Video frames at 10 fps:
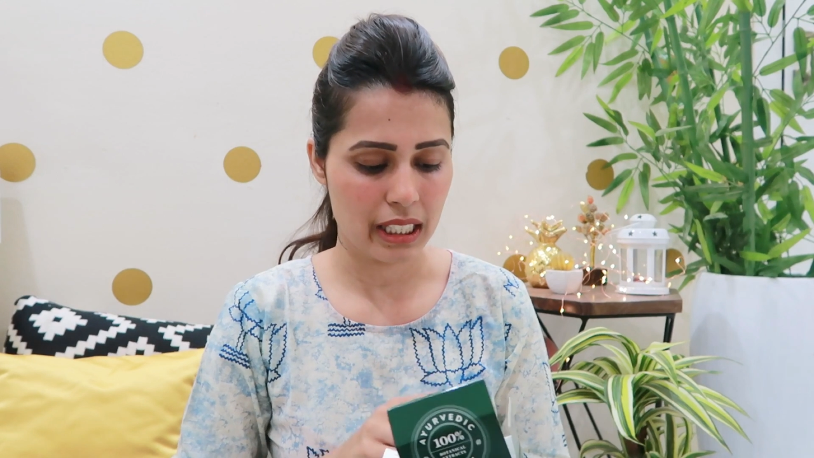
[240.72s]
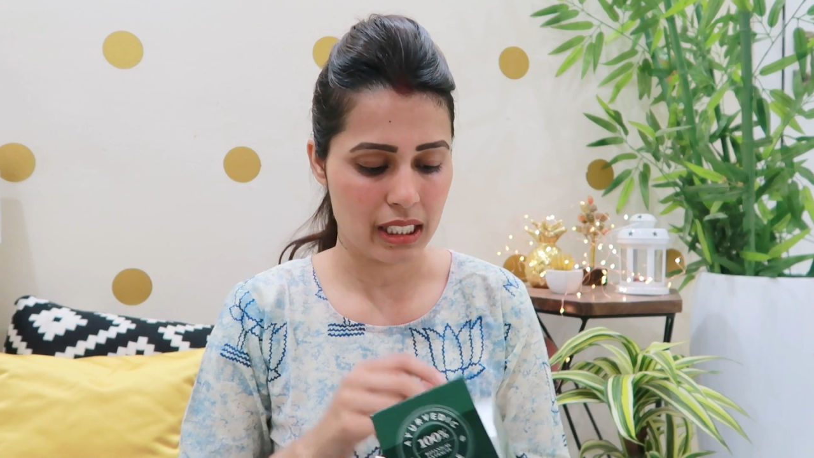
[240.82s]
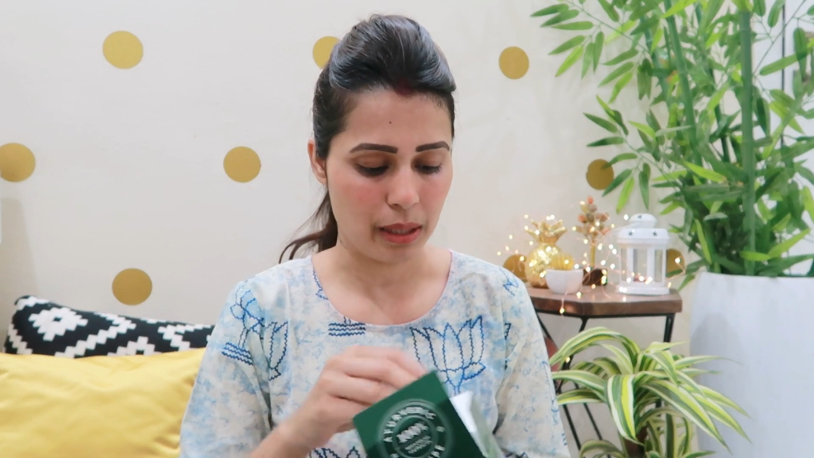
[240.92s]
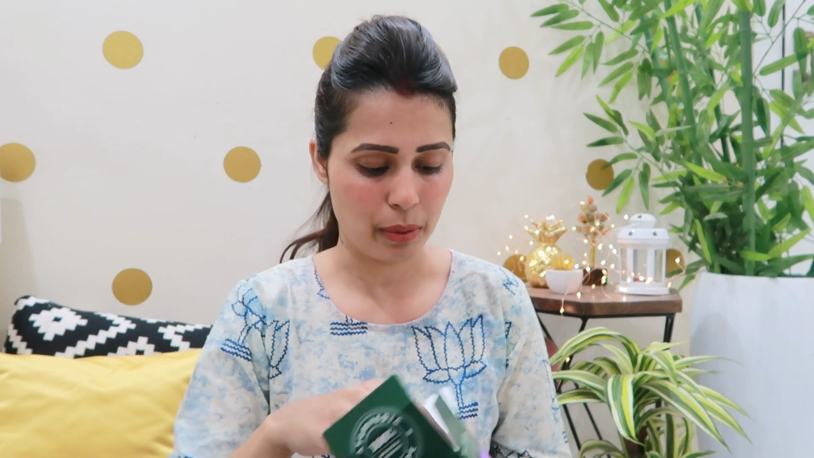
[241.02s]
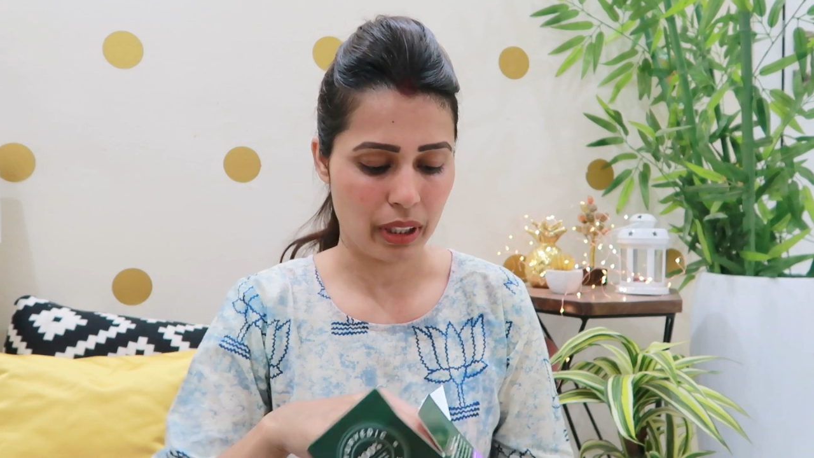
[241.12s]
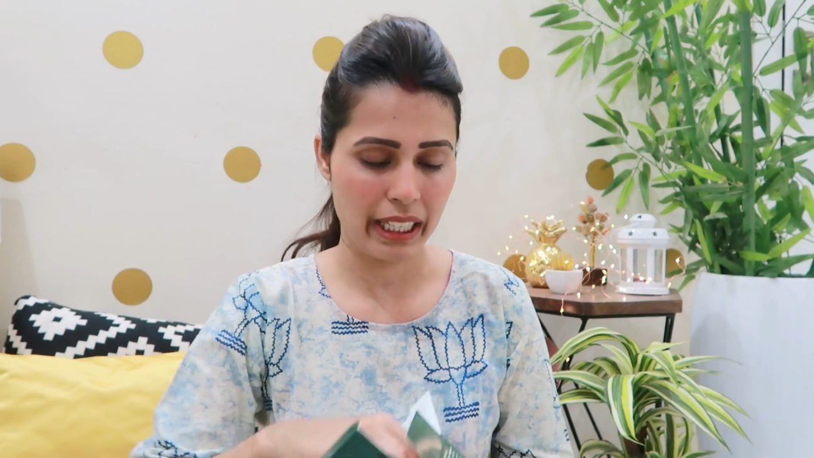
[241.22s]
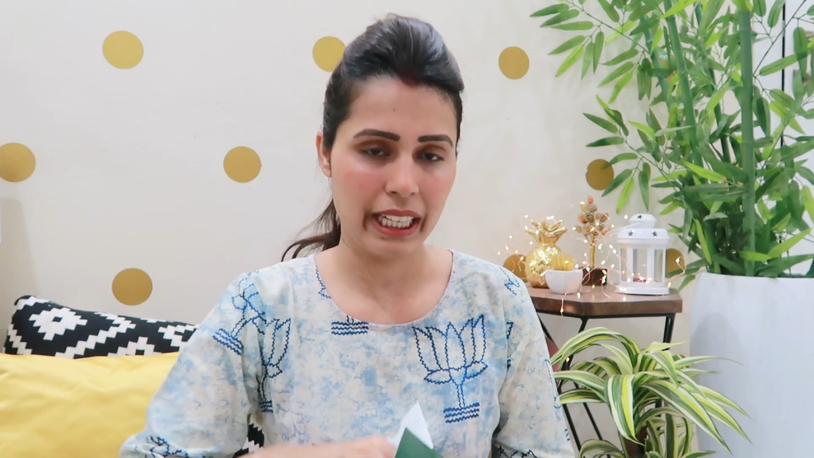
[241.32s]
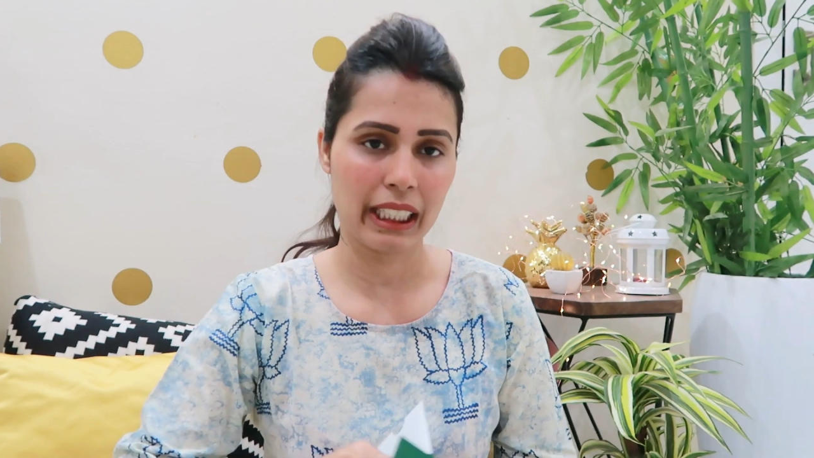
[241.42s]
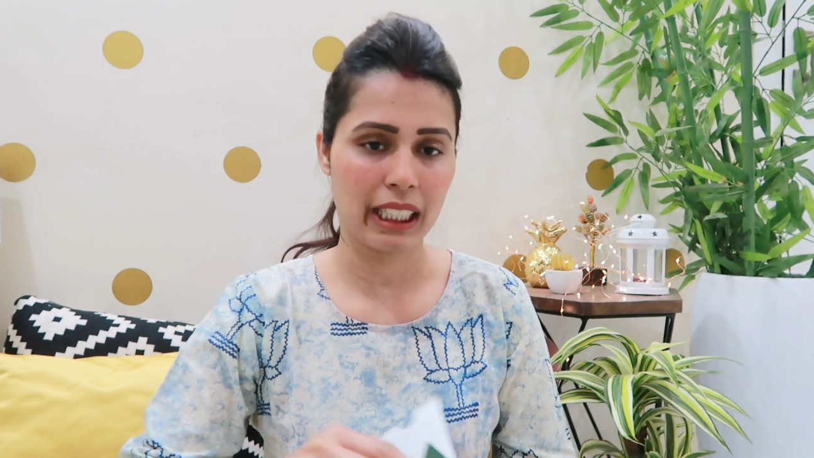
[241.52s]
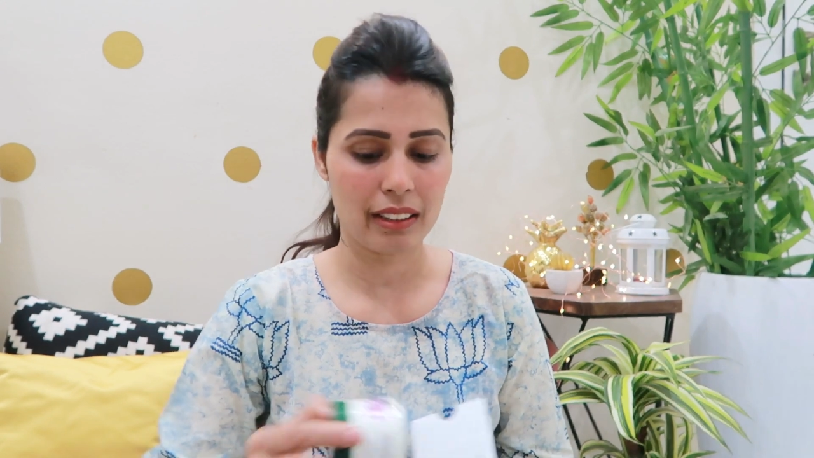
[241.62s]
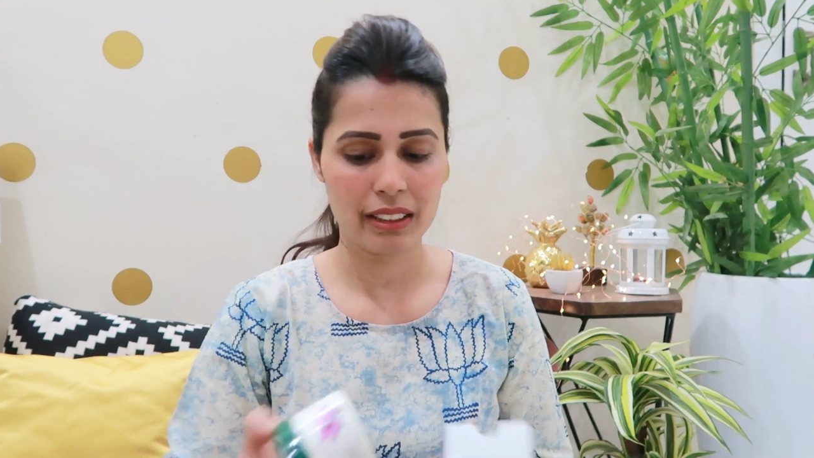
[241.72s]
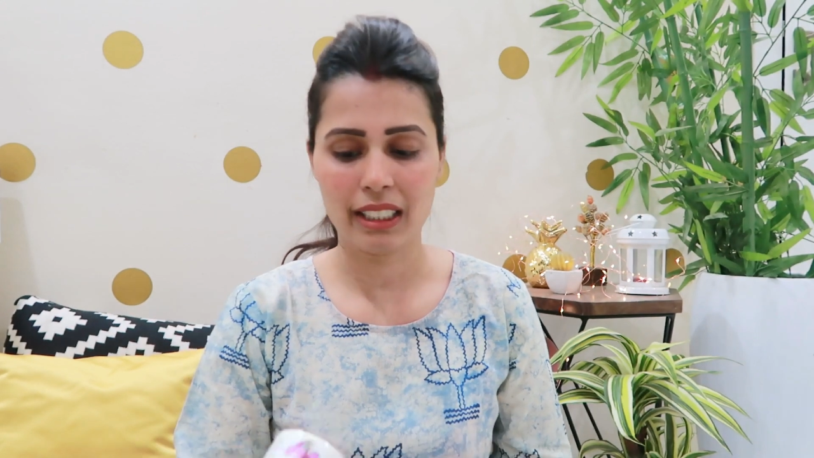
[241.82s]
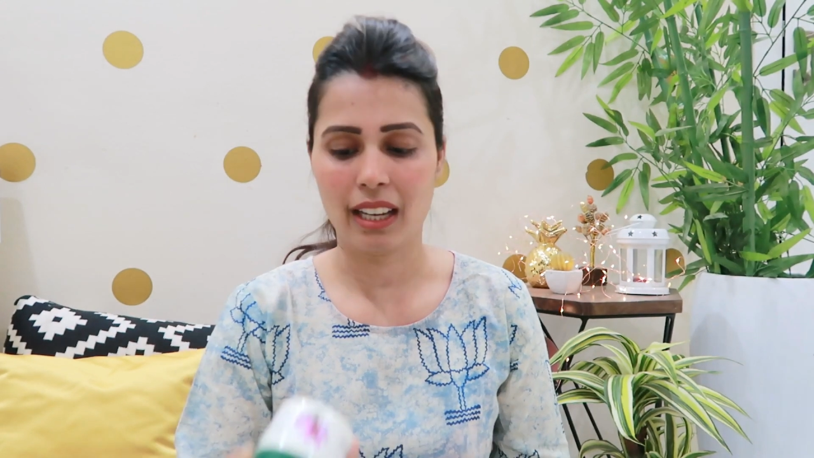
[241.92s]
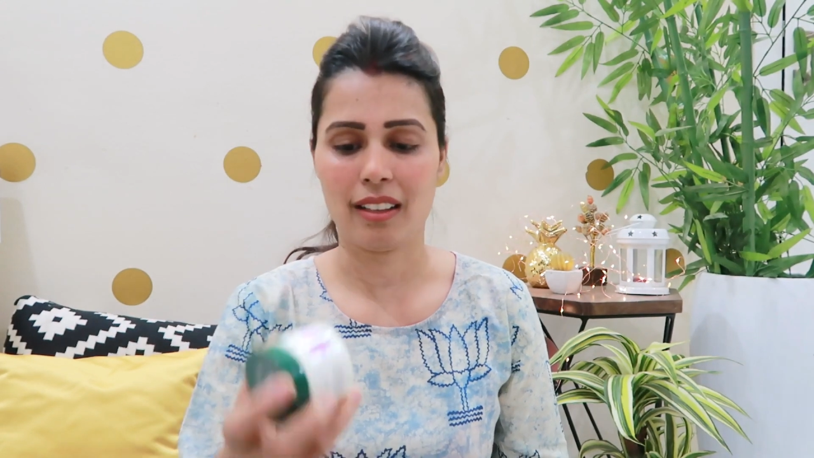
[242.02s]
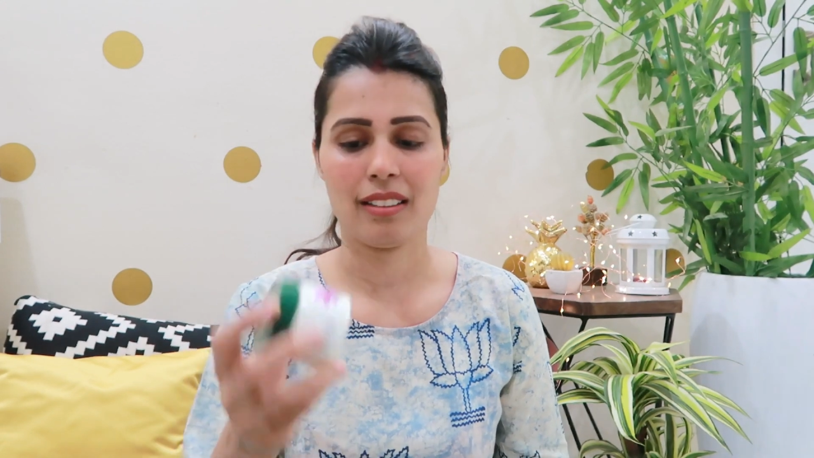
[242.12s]
कि सबका एक
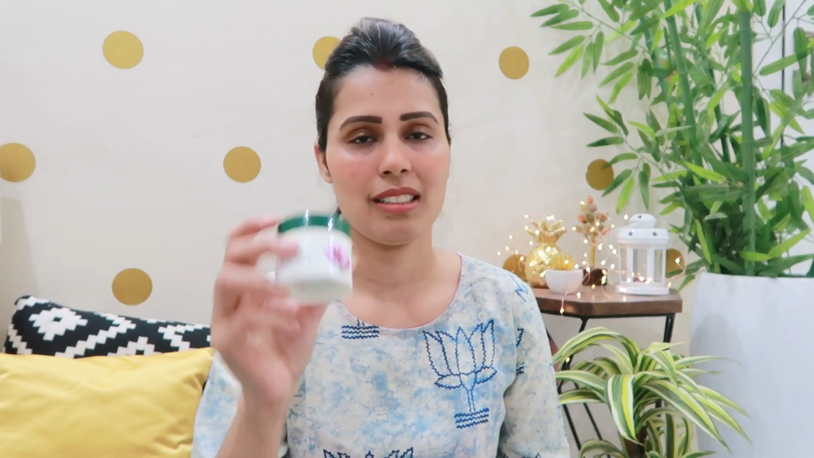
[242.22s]
या